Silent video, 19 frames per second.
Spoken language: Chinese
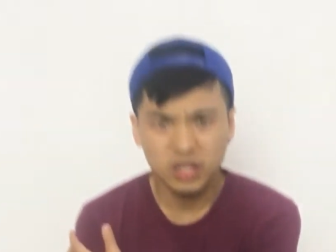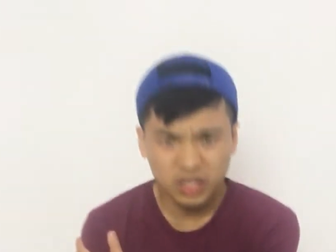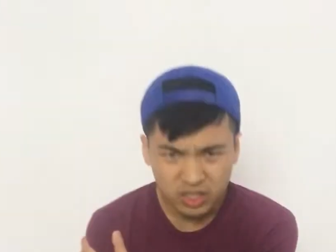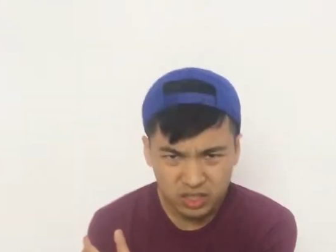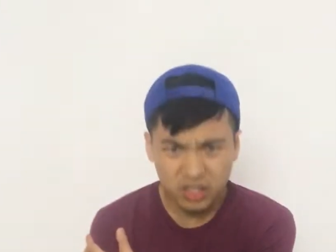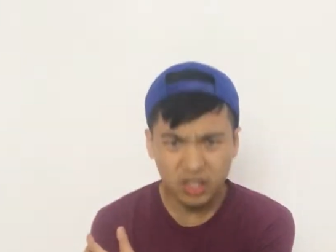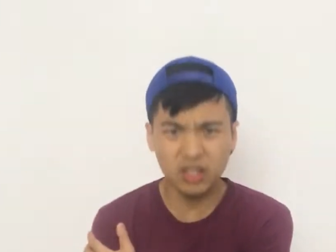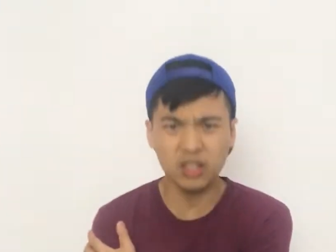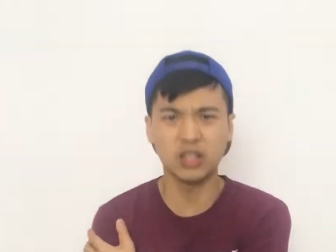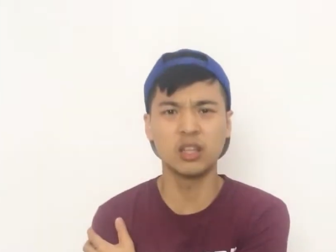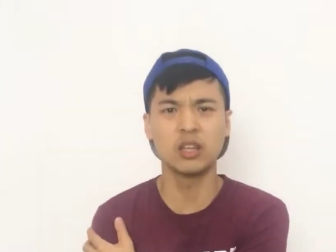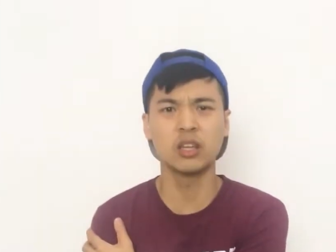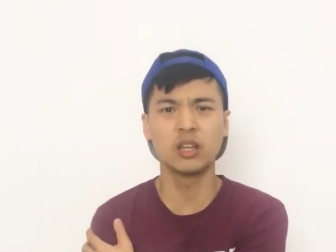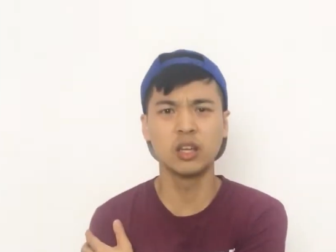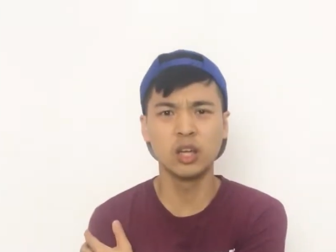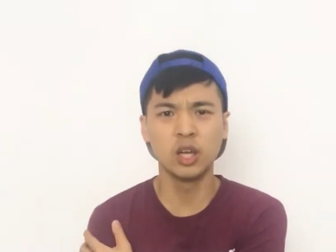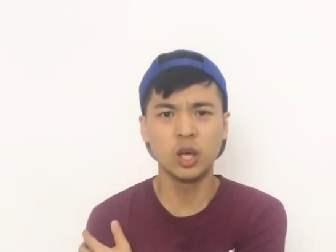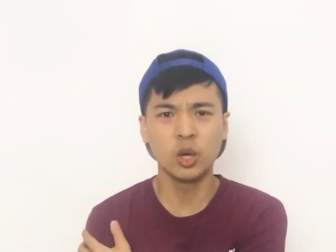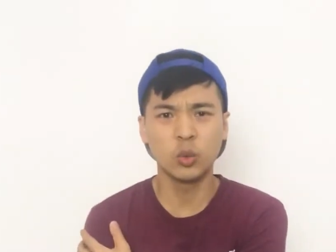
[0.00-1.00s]
医生，
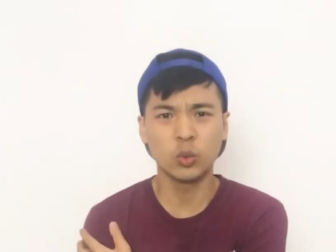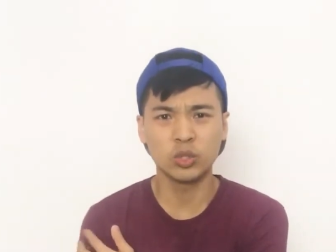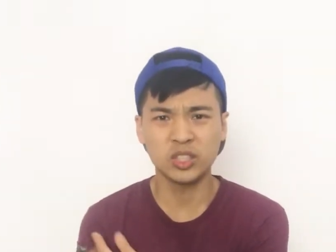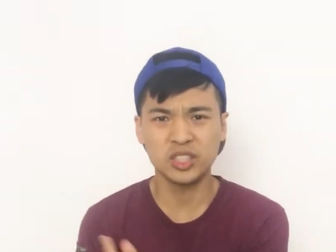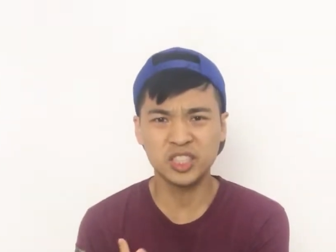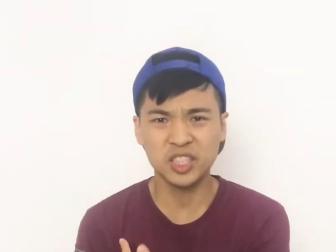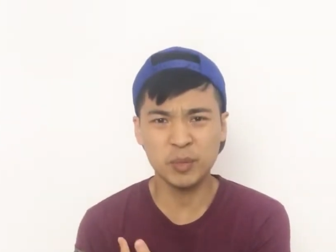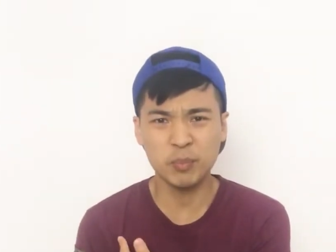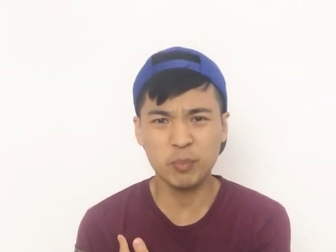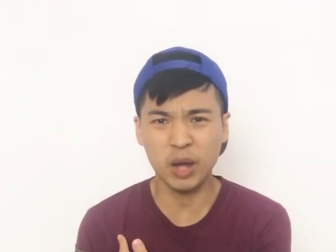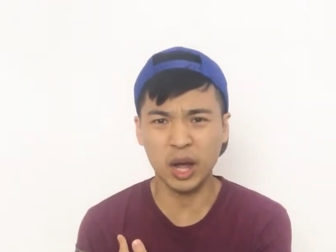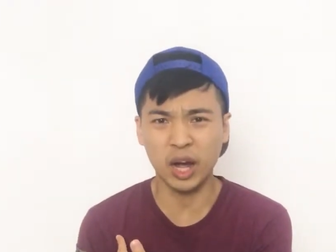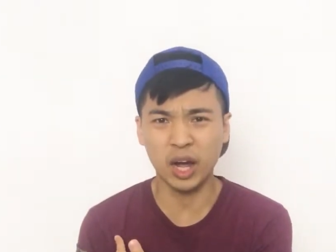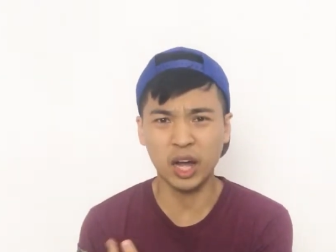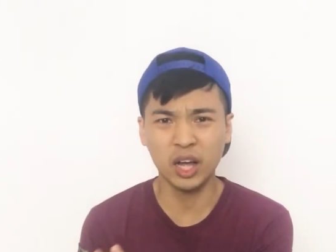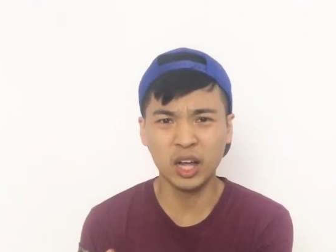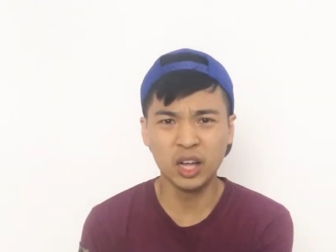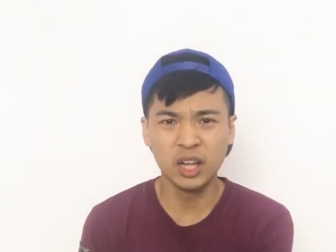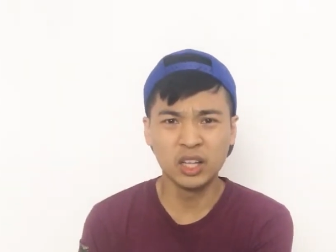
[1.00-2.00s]
我的肩膀啊，
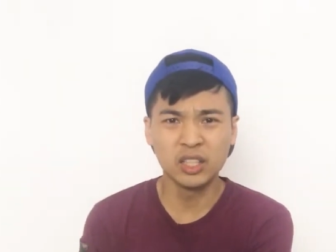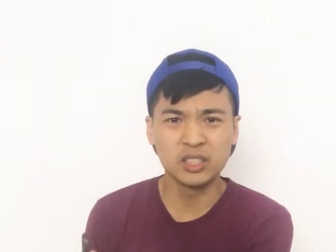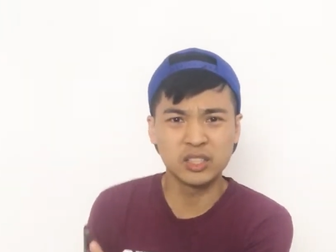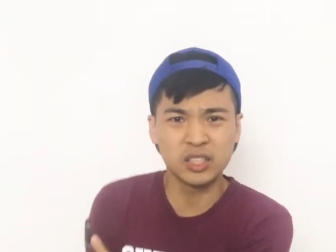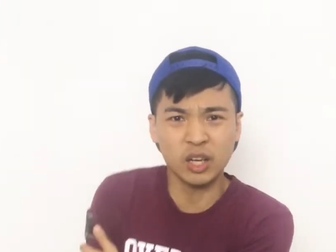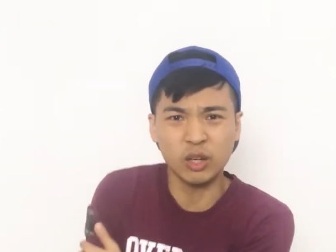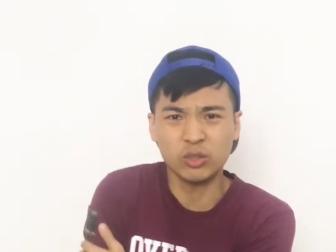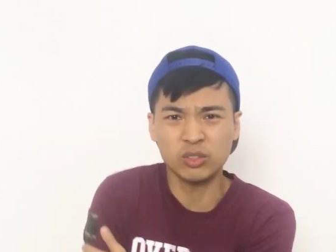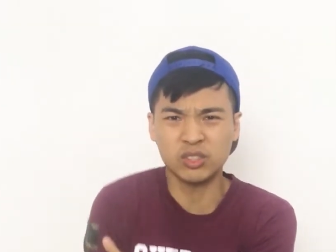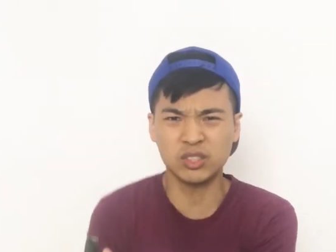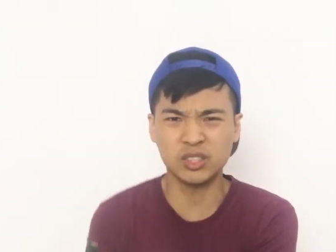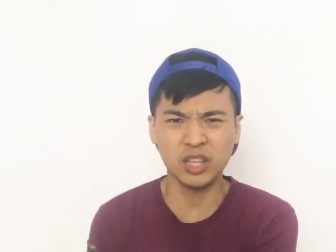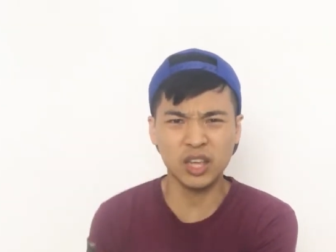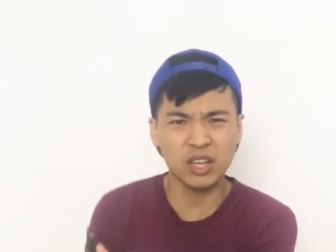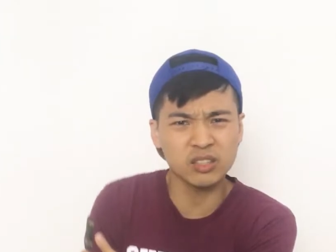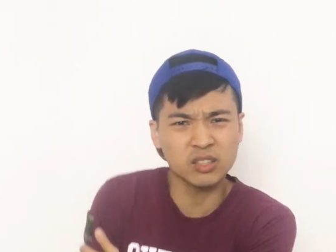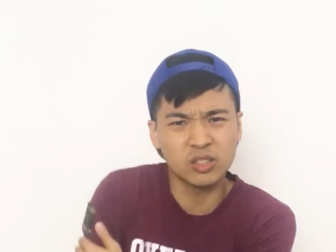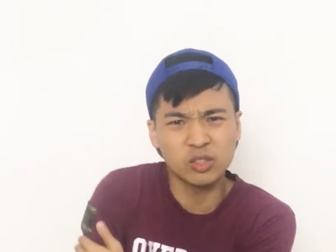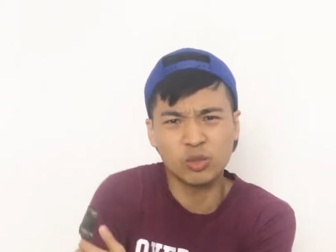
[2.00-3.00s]
只要这
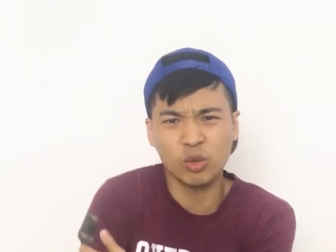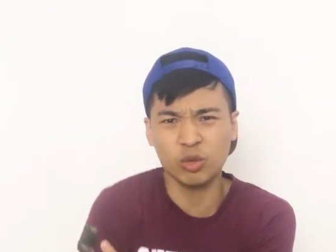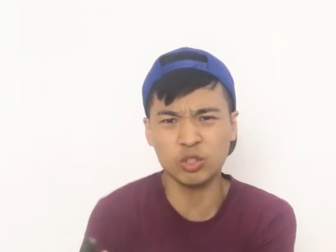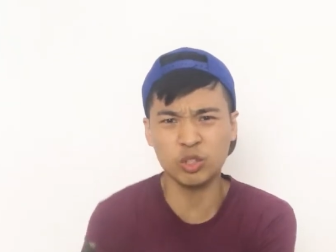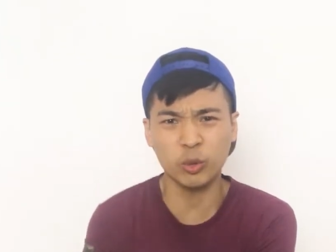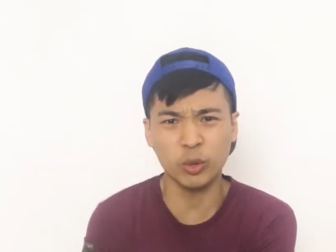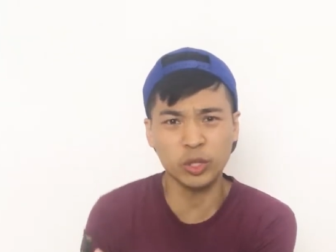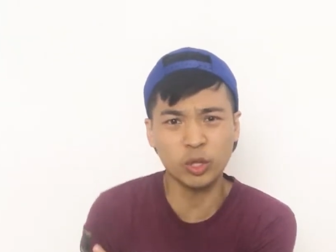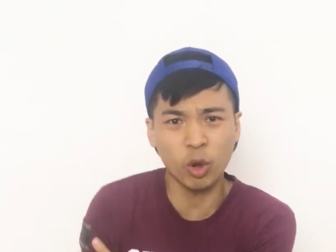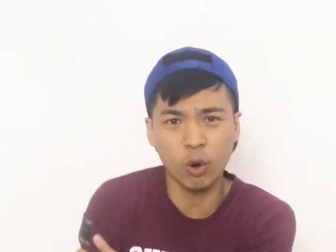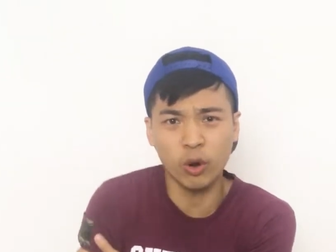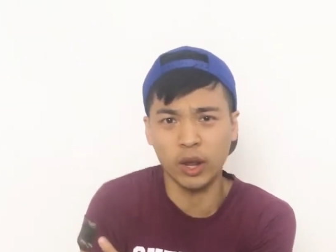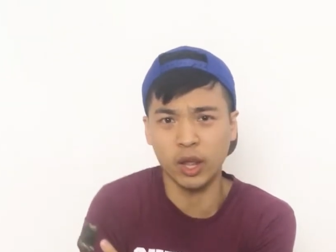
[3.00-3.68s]
样子动就会痛